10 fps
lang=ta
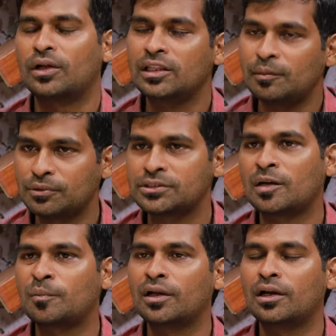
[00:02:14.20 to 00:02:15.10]
பண்ணும் அது எப்போ
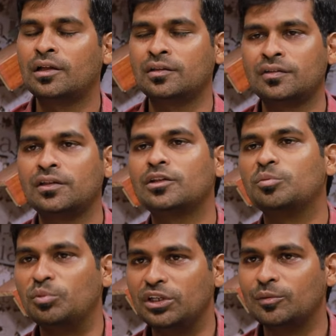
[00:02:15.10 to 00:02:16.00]
ஸ்டார்ட் பண்ணுறாங்கன்னா அந்த
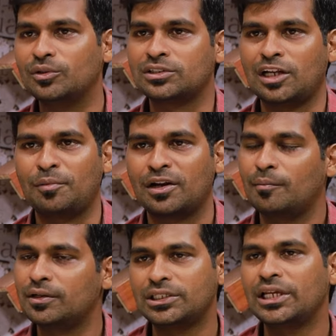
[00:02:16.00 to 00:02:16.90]
சீரிஸ் முடியும் போது ஸ்டார்ட்
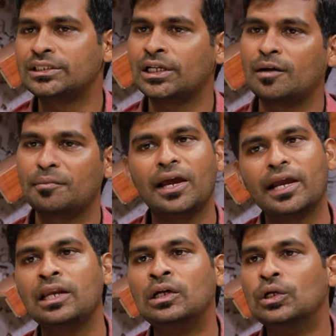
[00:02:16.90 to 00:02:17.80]
பண்ணுறாங்க பட் ஜெயிச்சாங்க அப்படின்னா
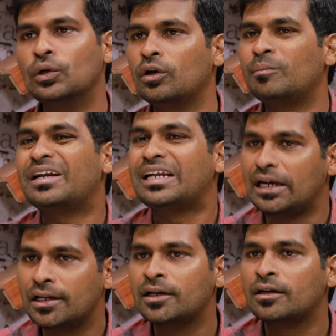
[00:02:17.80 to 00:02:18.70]
அகைன் ஒரு மாதிரி
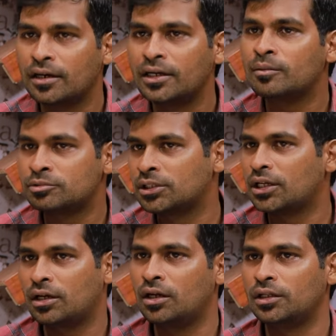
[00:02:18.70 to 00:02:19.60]
நல்ல
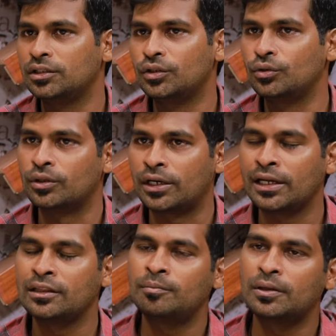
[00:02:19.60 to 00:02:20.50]
ரிடம்ஷனாக அது இருக்கும்
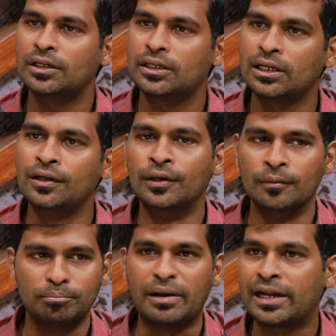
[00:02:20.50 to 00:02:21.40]
ரெண்டாயிரத்தி பதினெட்டில்
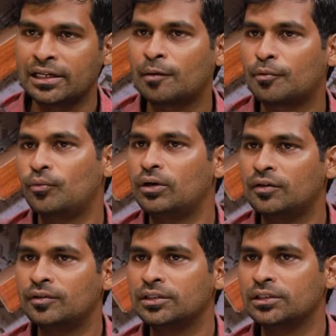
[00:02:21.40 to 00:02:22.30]
பேனுக்கு அப்புறம்
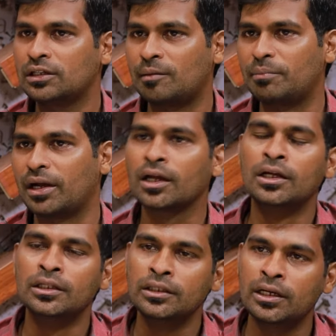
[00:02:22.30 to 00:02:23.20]
உள்ளே வந்து கம் பேக்
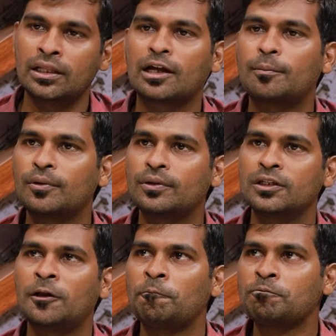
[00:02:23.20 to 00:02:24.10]
தென் அதுக்கப்புறம்
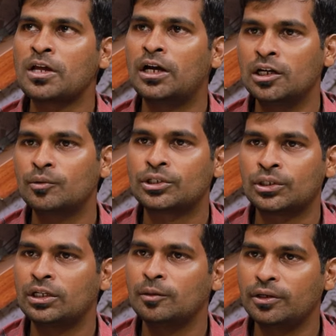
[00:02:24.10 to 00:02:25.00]
வந்து ரெண்டு
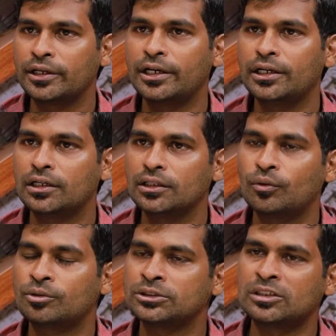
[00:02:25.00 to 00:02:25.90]
வருஷம் டேபிள் கீழே
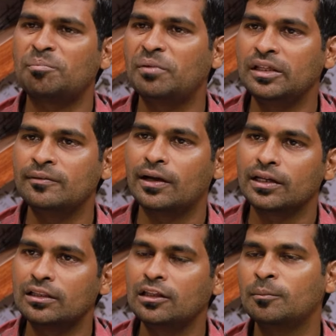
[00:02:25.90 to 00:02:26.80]
இருந்து ஒரு வருஷம் சம்மடி
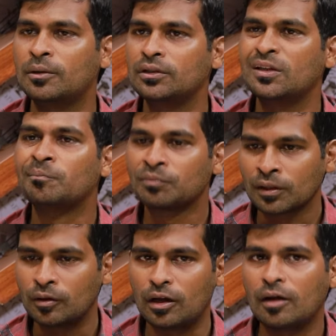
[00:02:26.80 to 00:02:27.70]
வாங்கி திரும்ப வந்து
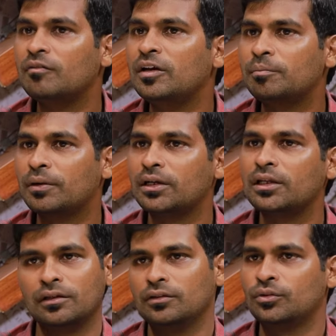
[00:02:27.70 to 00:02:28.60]
வின்
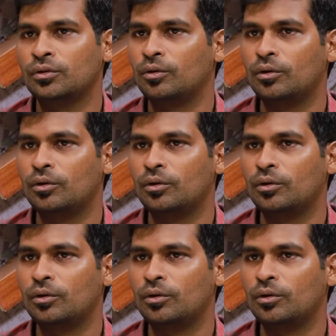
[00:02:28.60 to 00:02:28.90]
பண்ணி ஸோ